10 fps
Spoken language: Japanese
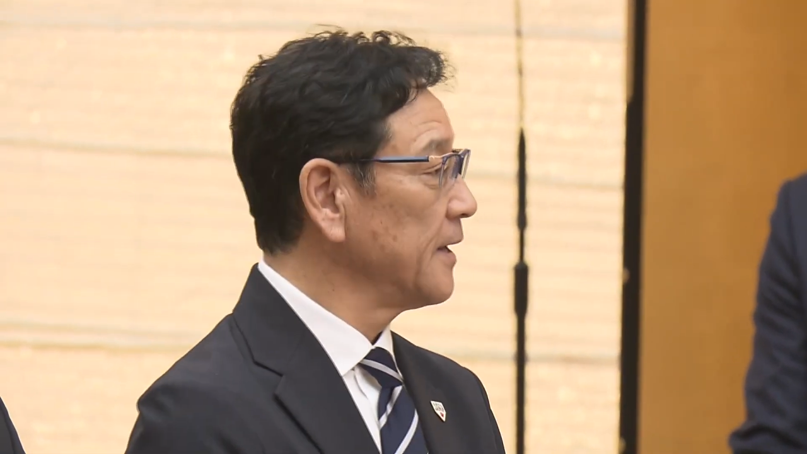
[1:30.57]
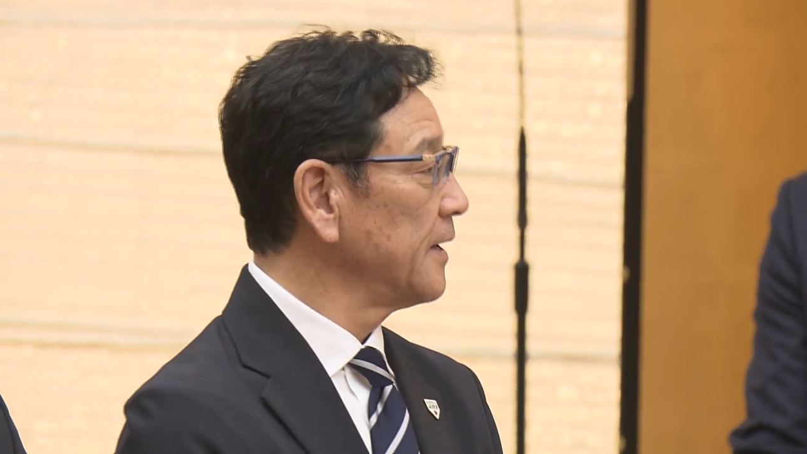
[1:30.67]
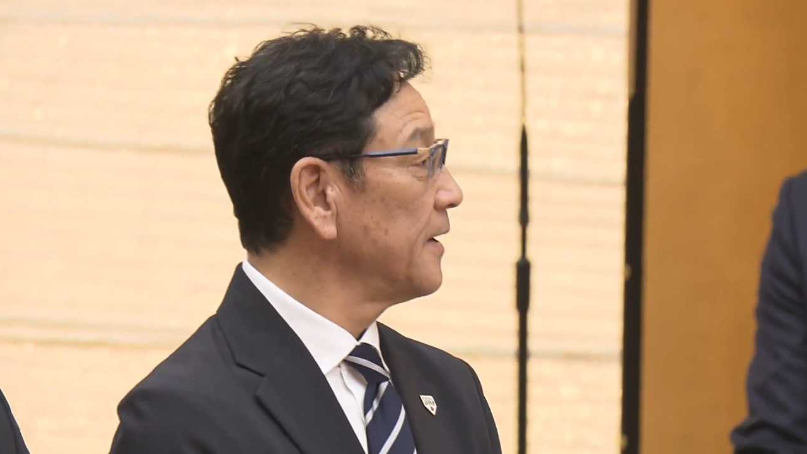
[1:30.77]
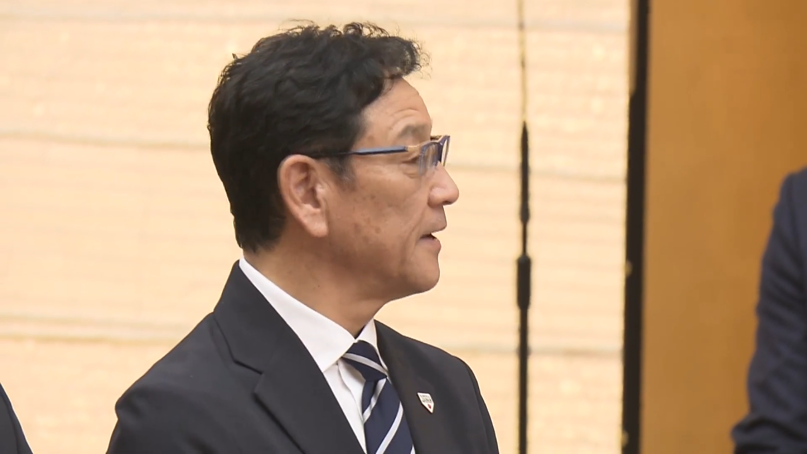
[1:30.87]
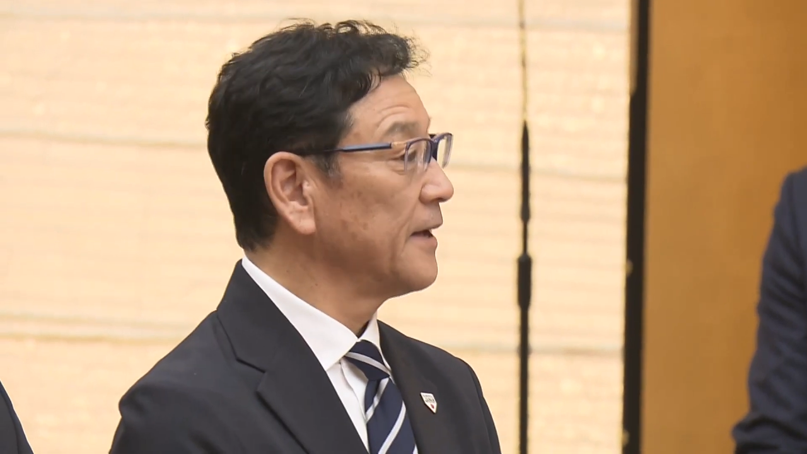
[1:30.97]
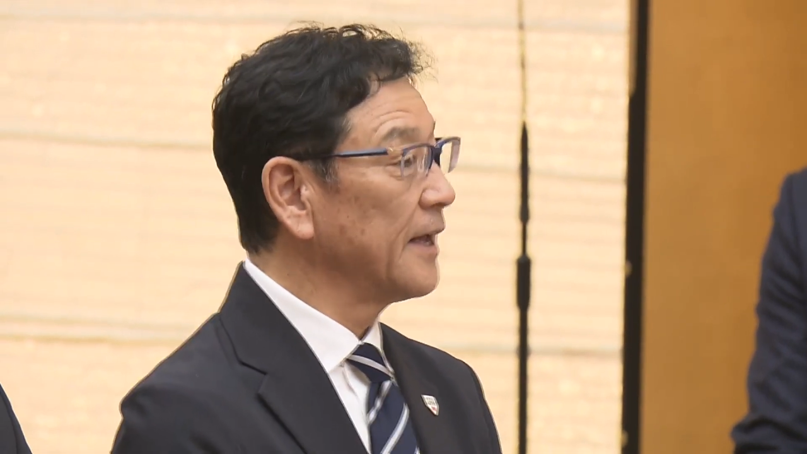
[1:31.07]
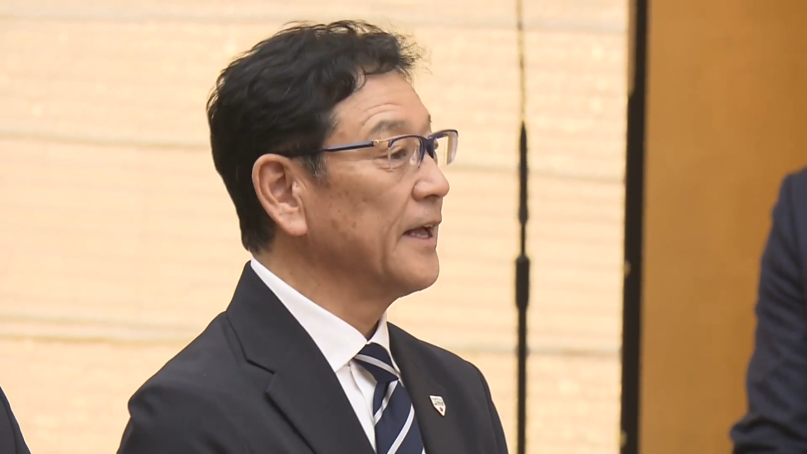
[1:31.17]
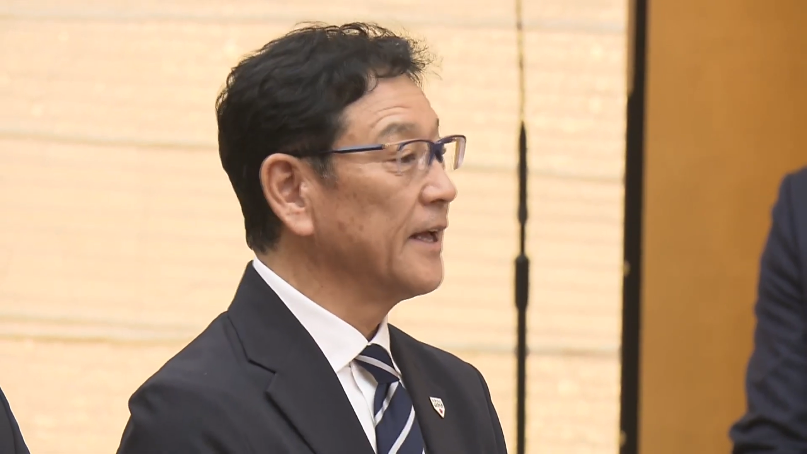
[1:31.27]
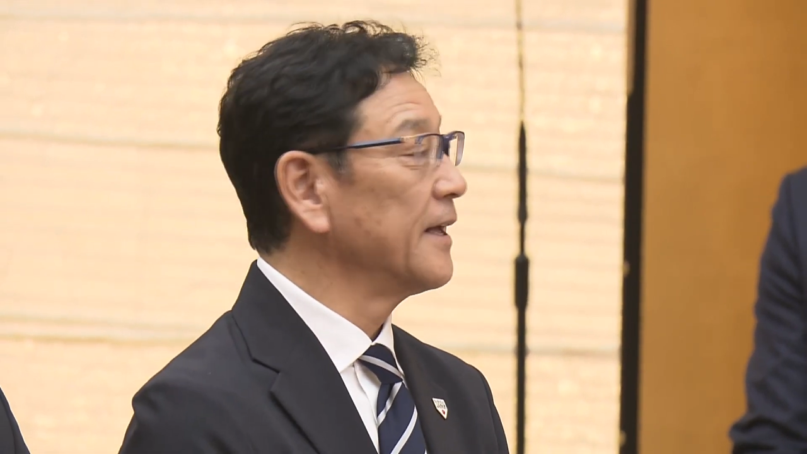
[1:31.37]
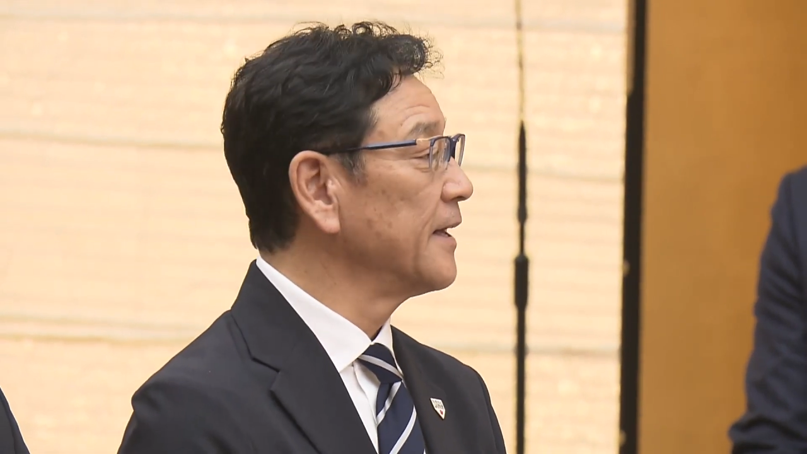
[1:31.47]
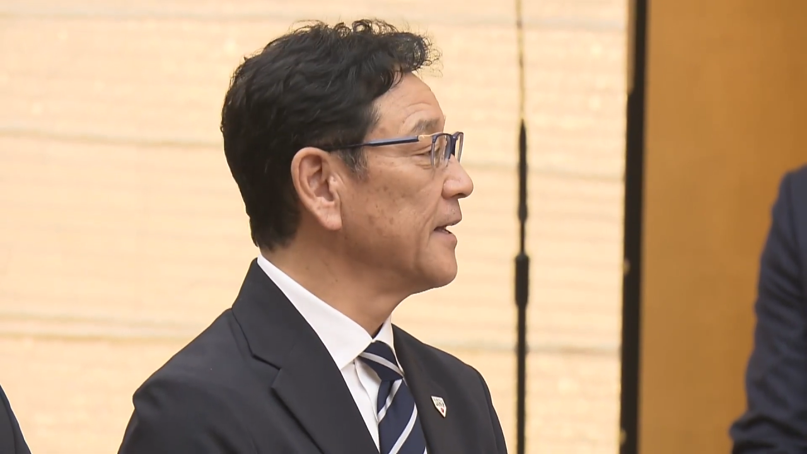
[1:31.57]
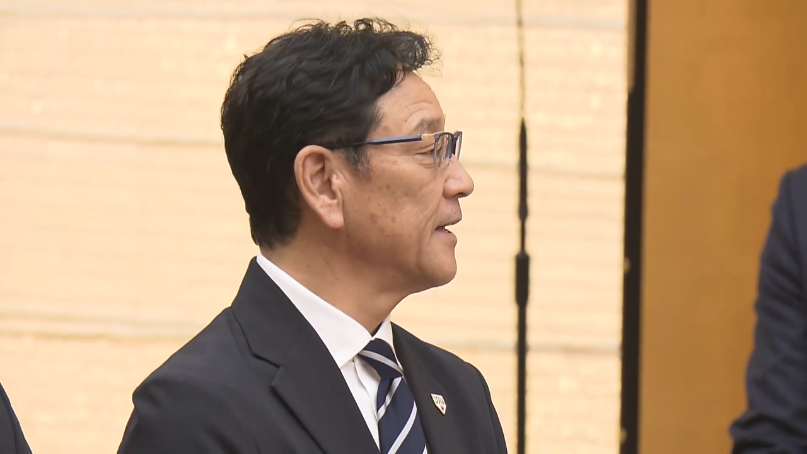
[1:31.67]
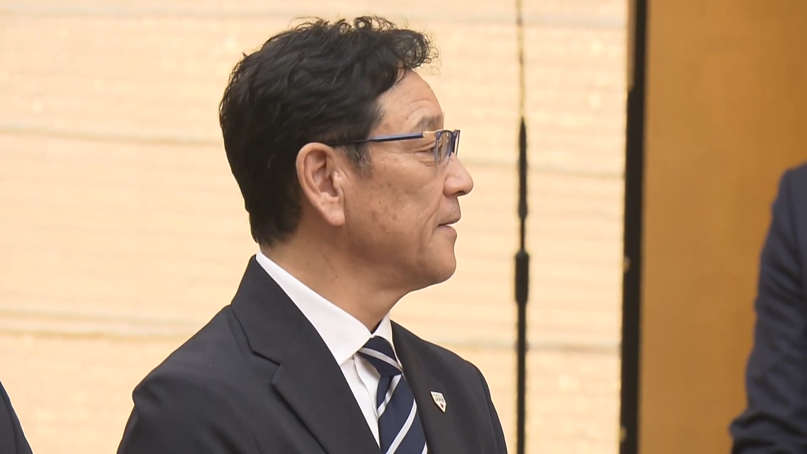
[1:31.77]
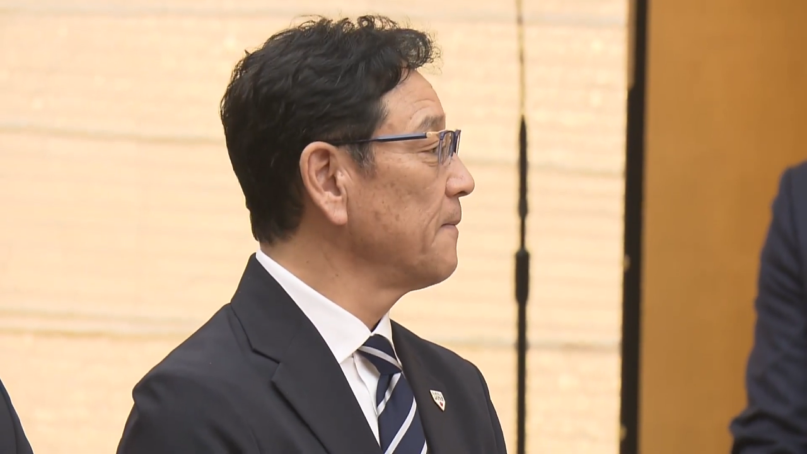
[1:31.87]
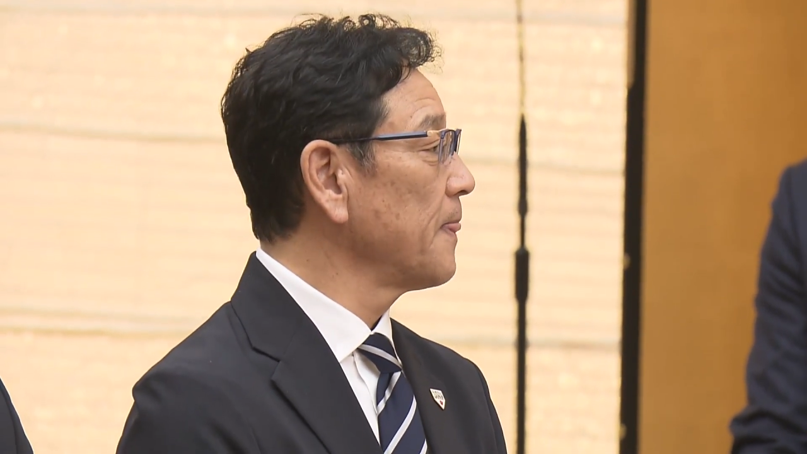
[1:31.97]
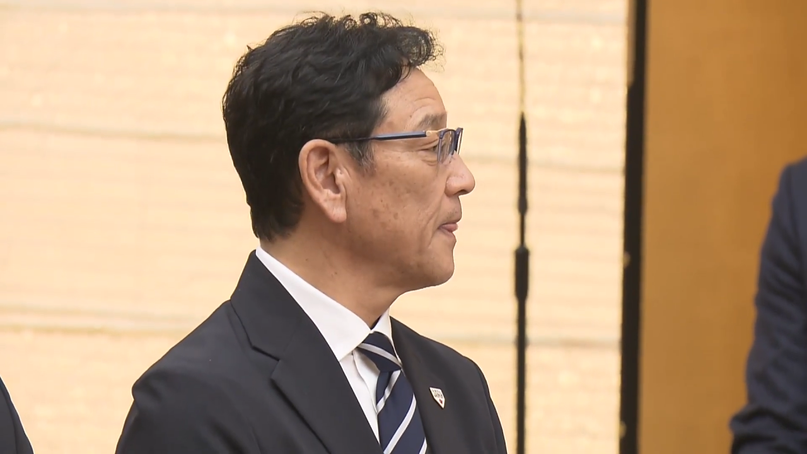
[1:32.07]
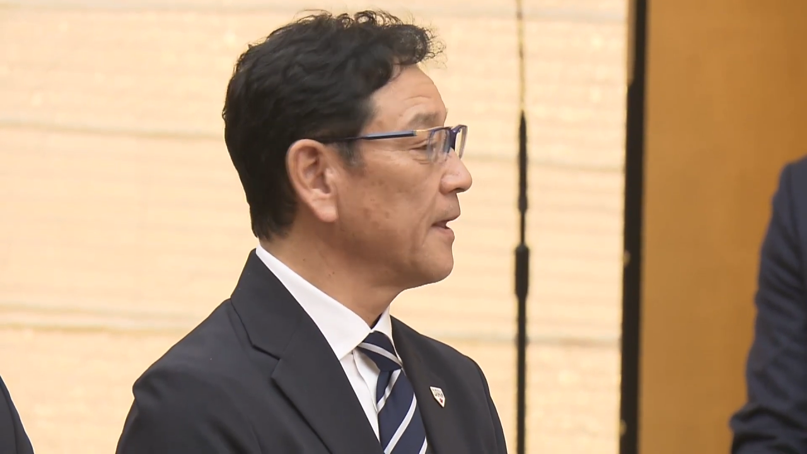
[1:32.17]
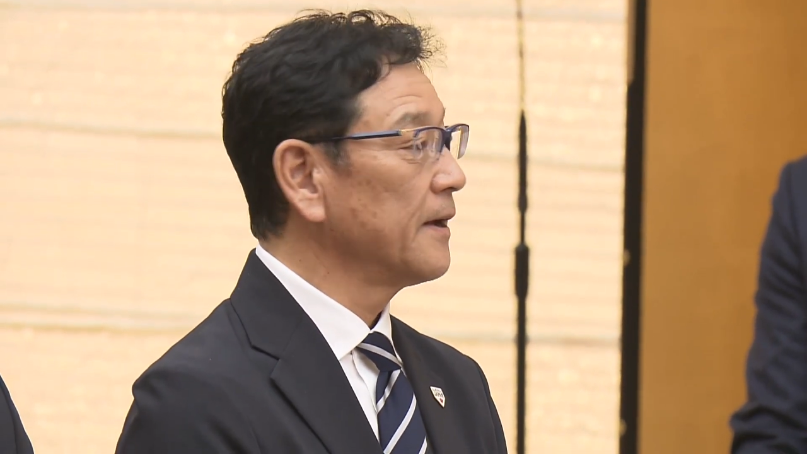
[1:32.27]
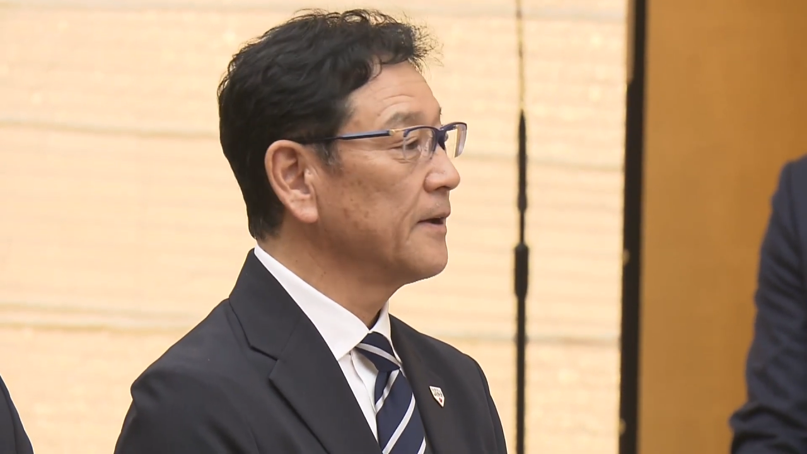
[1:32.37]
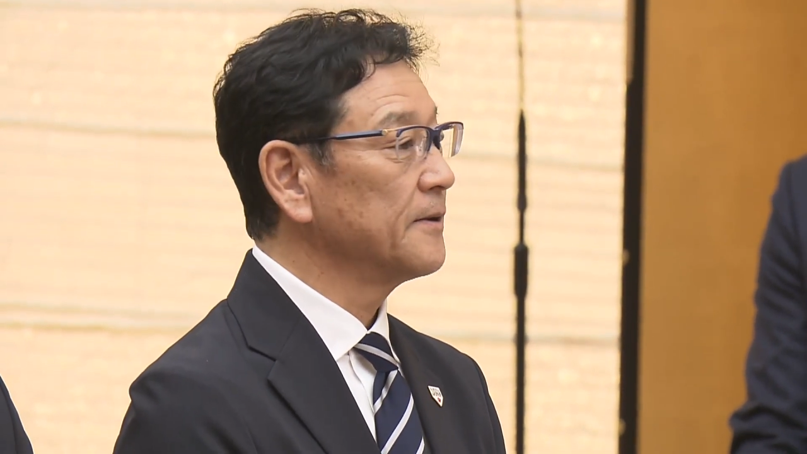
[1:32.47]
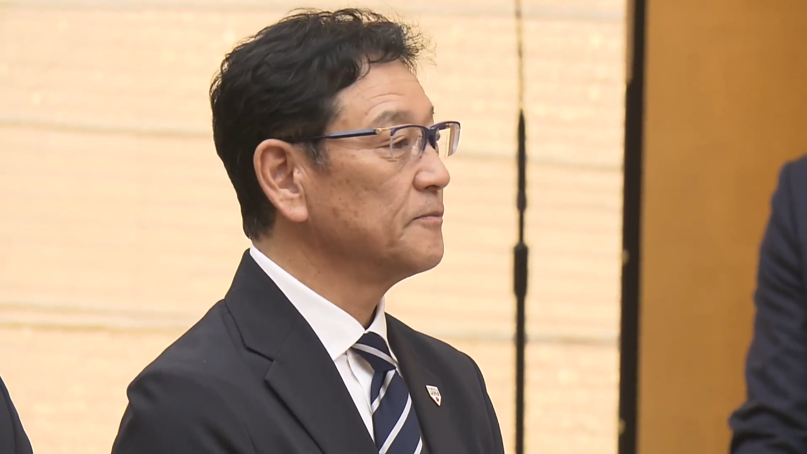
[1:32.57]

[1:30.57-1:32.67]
いやいやこれだけスター選手並